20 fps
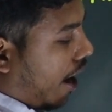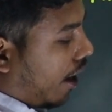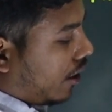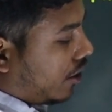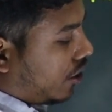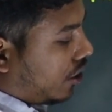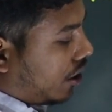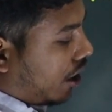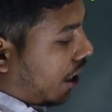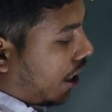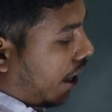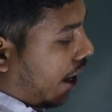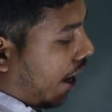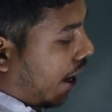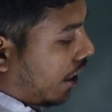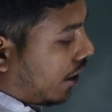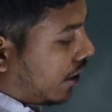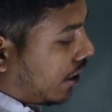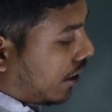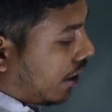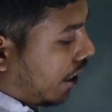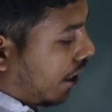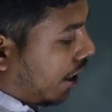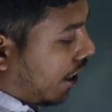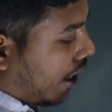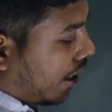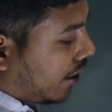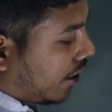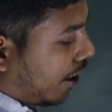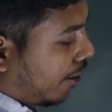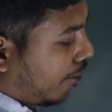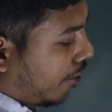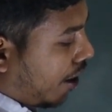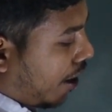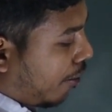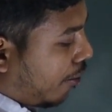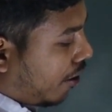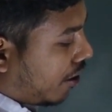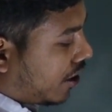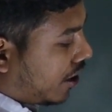আচ্ছা এস কে রাজা
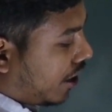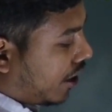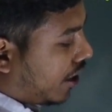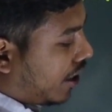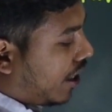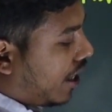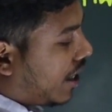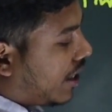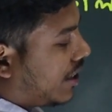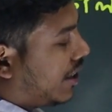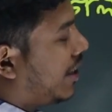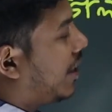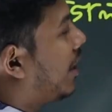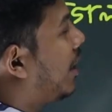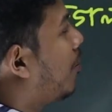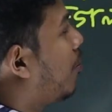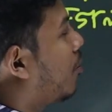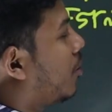মিয়া বলছে টিএসসিতে